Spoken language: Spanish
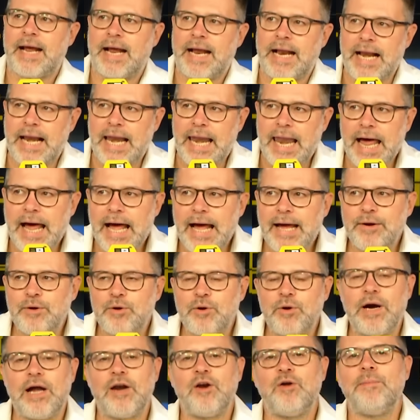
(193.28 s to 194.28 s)

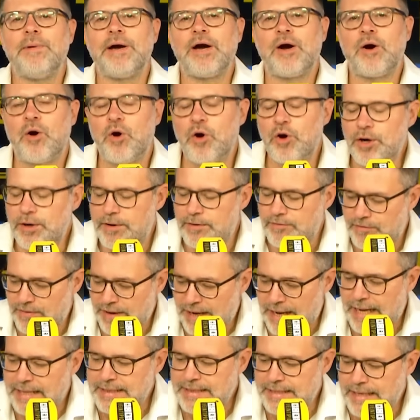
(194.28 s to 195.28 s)
Claro, a lo mejor,
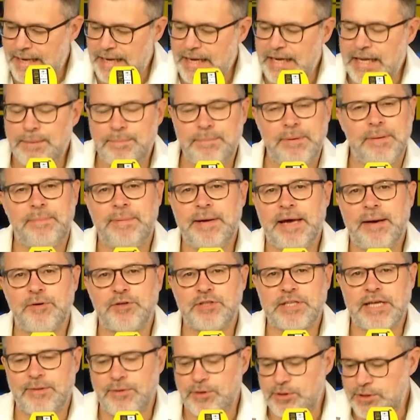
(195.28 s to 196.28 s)
fíjate, el PP ha
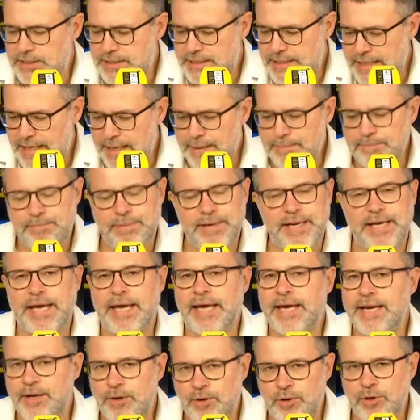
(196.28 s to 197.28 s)
votado siempre
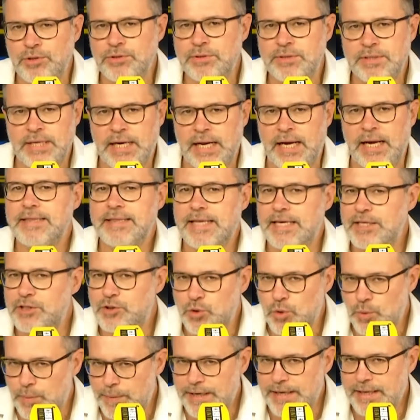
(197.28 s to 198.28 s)
en contra de
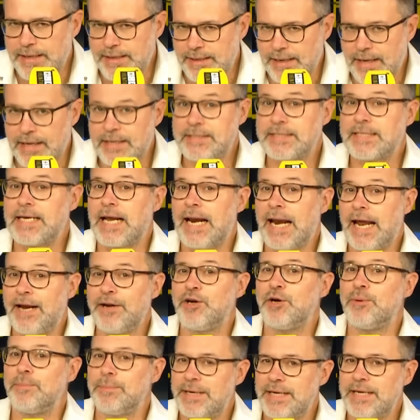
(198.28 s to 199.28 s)
subir el
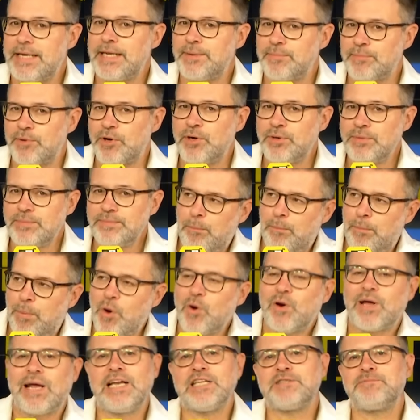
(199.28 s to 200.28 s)
salario mínimo
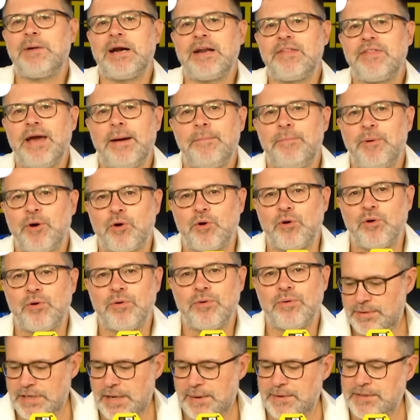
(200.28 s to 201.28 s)
porque les parecía poco.
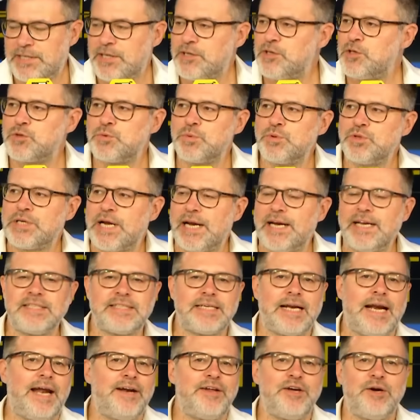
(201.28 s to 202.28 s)
¿Sabes? Ellos buscan el
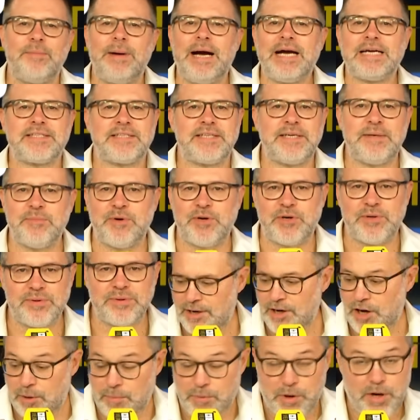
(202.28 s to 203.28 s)
salario máximo,
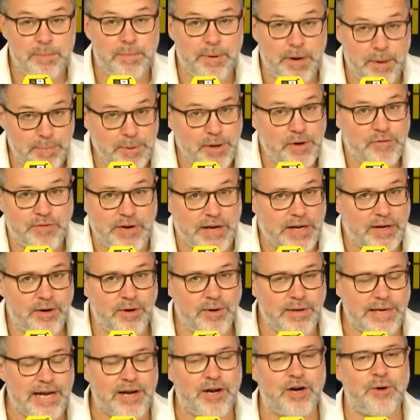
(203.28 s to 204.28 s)
como el propio
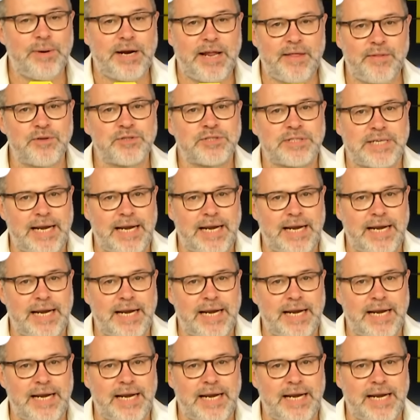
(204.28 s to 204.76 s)
Feijó, que cobra dos